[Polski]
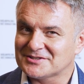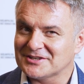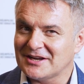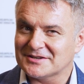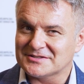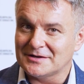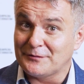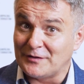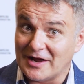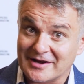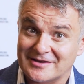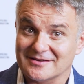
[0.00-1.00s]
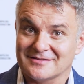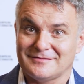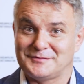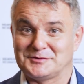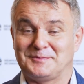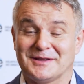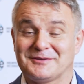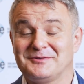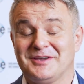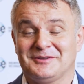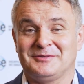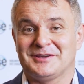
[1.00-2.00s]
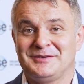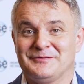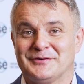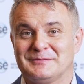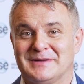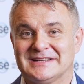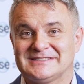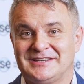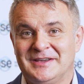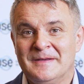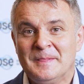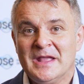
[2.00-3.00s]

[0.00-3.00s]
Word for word: ostrzegaczej flagi w przypadku niektórych informacji